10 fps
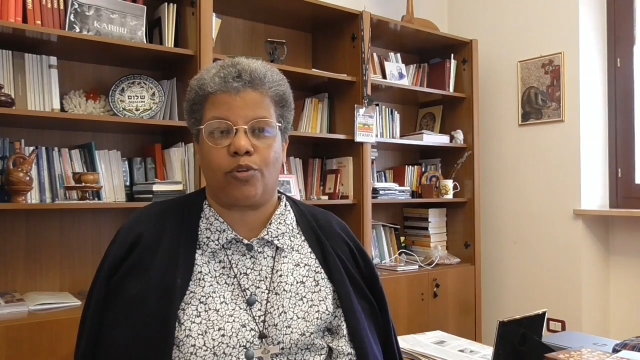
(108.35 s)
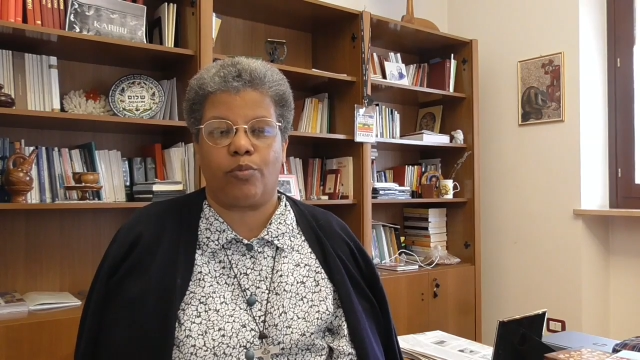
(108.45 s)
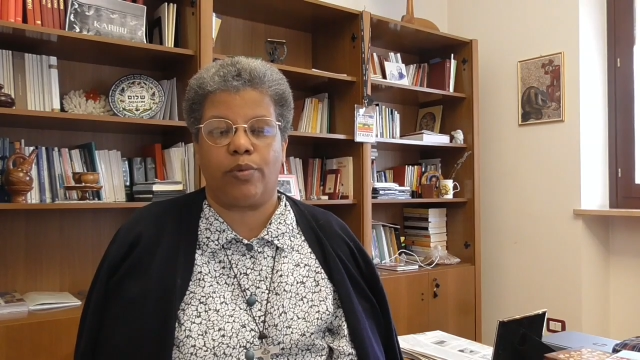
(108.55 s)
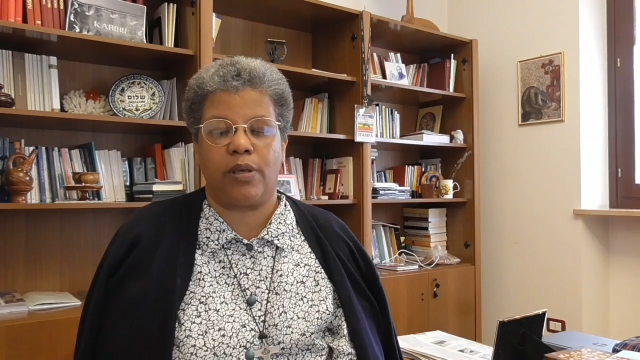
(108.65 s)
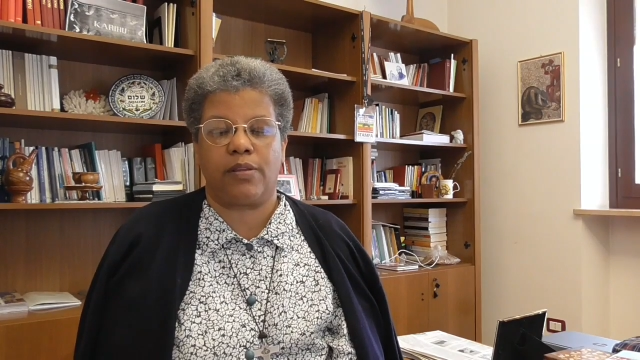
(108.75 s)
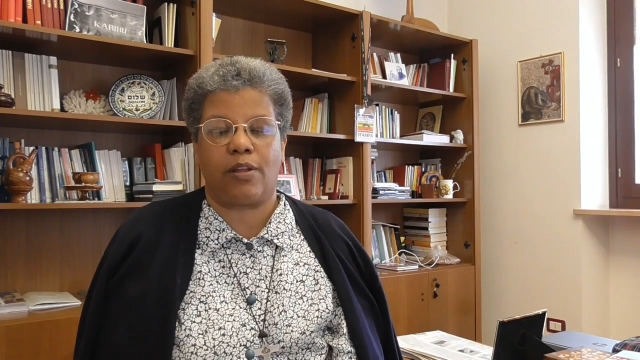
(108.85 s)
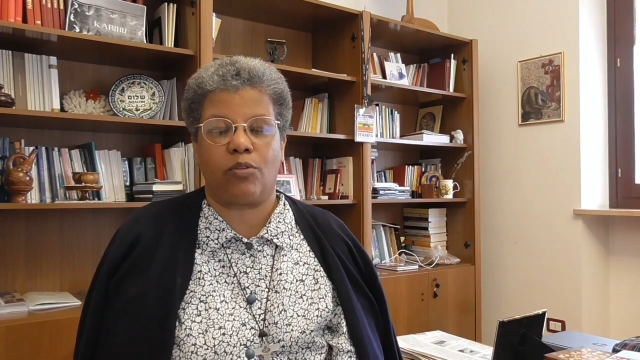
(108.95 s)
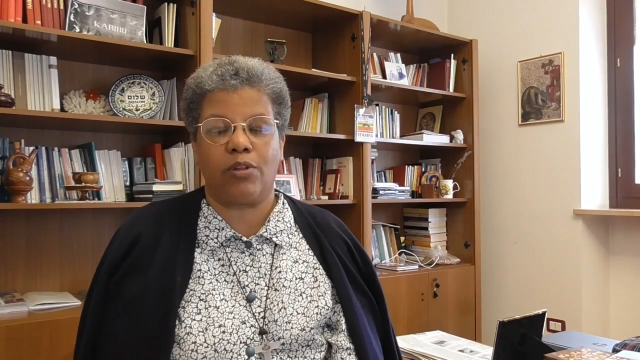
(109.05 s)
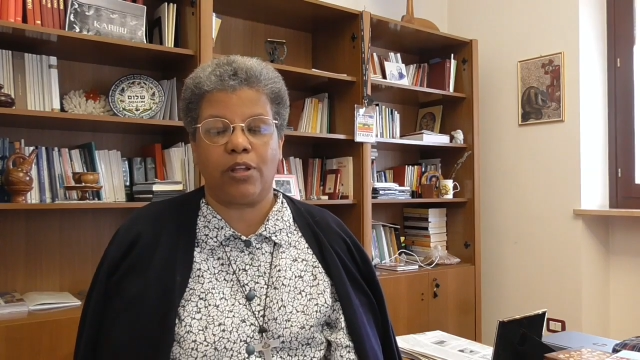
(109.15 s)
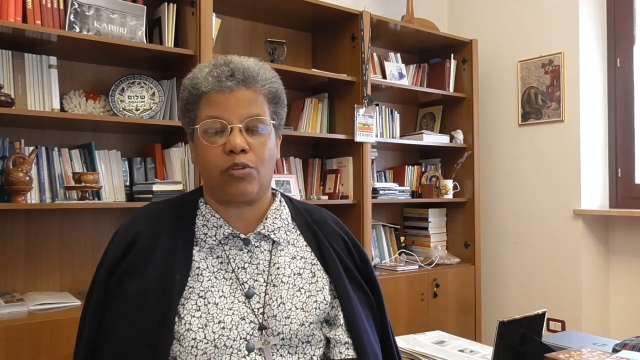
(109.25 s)
come è
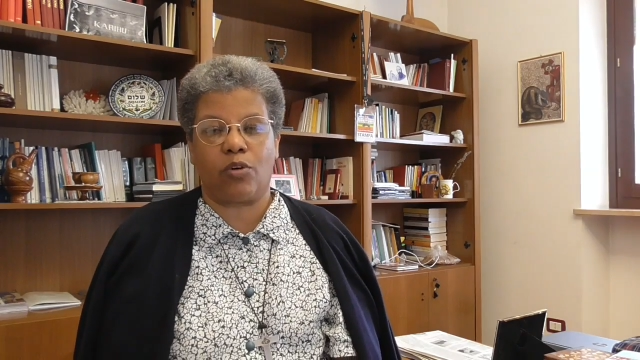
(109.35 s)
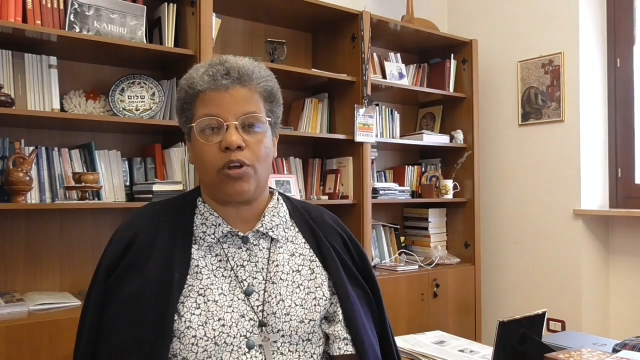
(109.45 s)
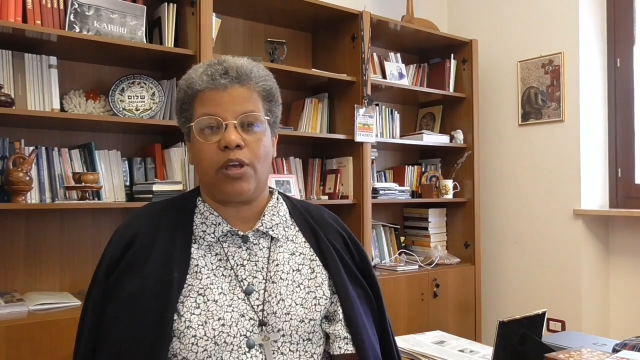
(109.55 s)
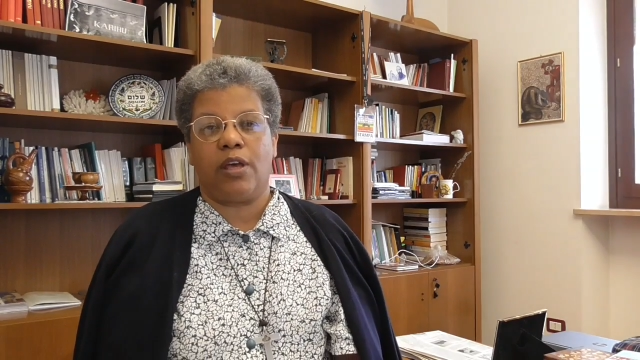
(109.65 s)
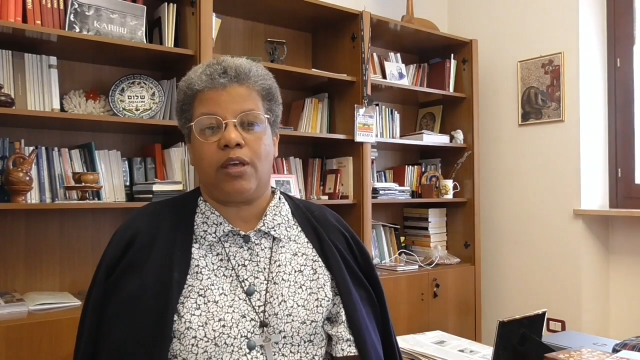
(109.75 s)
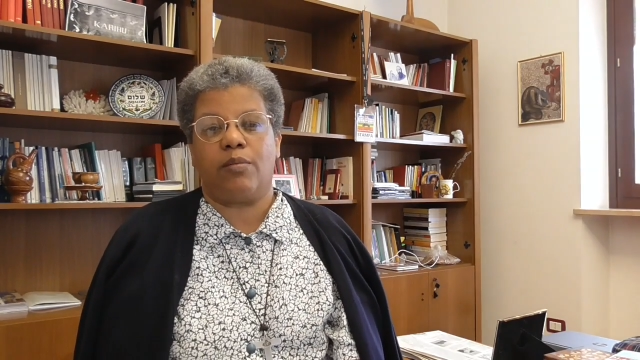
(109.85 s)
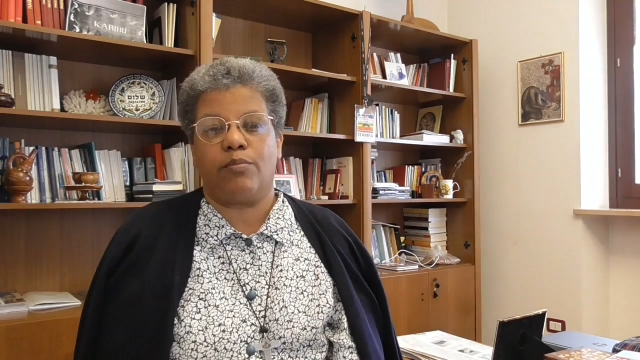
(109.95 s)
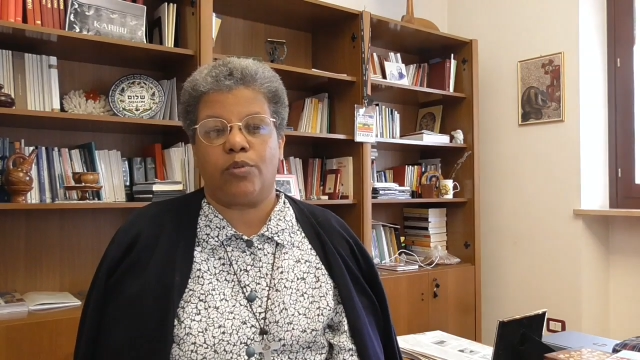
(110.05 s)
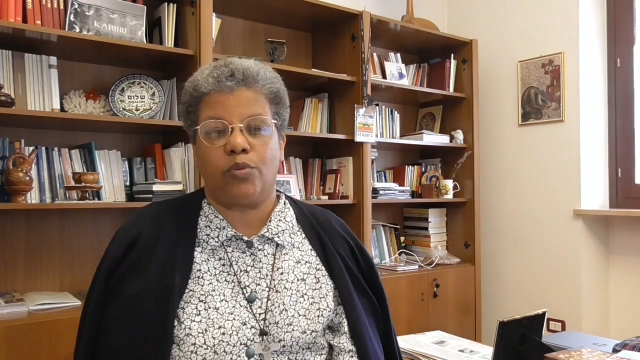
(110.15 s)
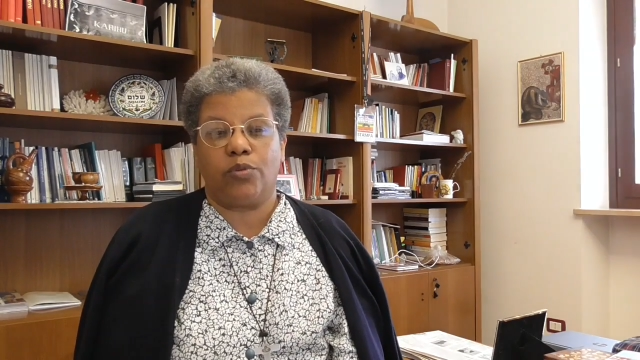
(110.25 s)
stato detto in
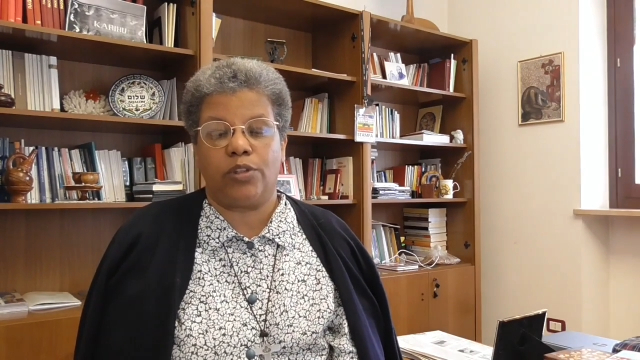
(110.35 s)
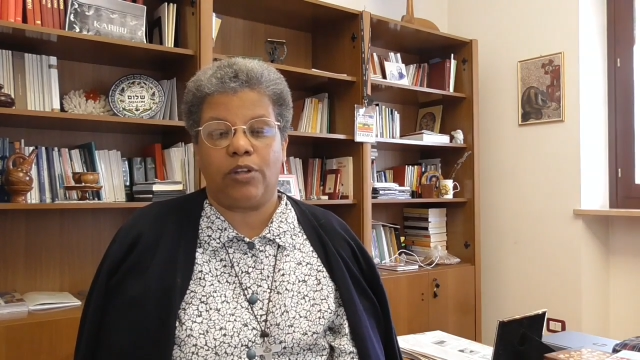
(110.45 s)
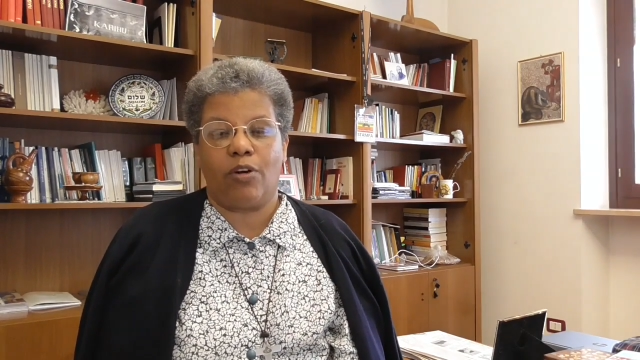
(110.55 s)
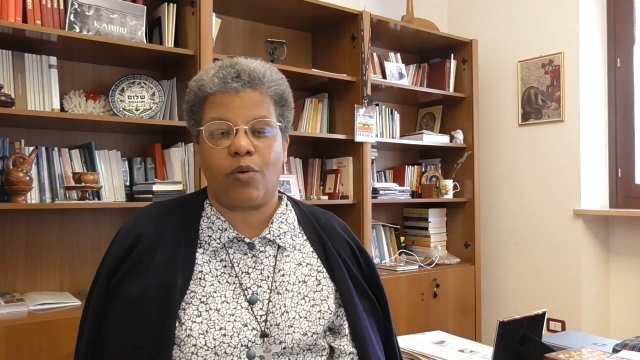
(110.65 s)
Burundi no?